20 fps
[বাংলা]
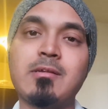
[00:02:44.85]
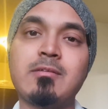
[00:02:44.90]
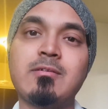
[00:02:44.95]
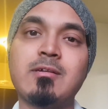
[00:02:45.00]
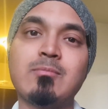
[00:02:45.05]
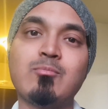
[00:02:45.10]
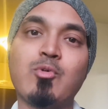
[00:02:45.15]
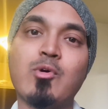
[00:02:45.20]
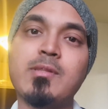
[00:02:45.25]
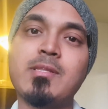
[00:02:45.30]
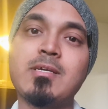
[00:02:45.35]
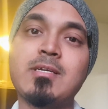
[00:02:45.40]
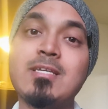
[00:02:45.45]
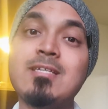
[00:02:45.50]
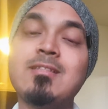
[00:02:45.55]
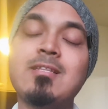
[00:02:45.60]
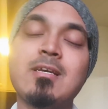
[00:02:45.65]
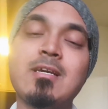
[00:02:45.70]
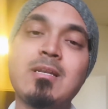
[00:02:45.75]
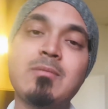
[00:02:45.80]
সিদ্ধার্থ বসে
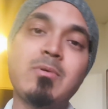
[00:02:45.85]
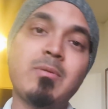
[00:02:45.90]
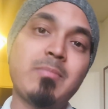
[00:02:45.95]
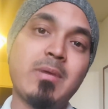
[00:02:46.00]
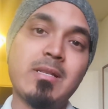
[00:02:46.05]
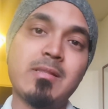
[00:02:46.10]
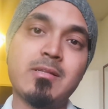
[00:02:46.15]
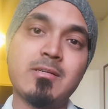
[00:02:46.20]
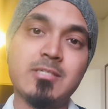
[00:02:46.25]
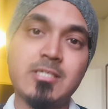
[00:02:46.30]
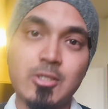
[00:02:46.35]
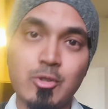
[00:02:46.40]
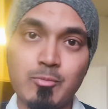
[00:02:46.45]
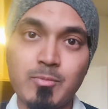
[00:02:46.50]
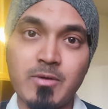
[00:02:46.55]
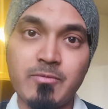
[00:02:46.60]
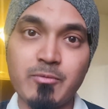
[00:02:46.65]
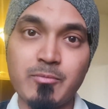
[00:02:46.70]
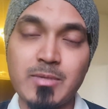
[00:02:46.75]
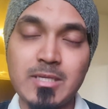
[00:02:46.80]
কিনতে গেলে বা ম্যানসের যে কোনো
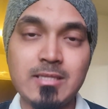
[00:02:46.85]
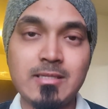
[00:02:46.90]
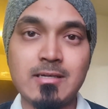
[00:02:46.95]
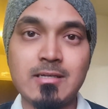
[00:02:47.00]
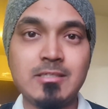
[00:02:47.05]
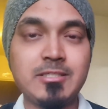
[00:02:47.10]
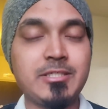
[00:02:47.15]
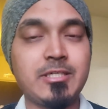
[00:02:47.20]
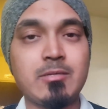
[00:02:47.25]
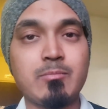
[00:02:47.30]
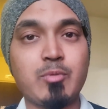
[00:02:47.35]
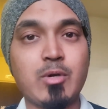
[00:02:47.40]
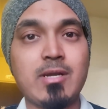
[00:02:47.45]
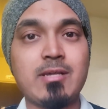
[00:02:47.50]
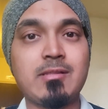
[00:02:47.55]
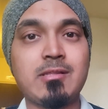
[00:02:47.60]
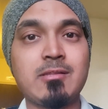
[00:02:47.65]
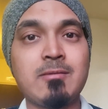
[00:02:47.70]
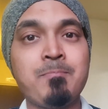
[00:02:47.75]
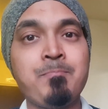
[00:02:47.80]
পারফিউম কিনতে গেলে সেটা
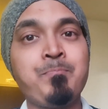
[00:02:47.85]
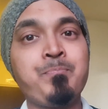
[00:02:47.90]
প্রাইস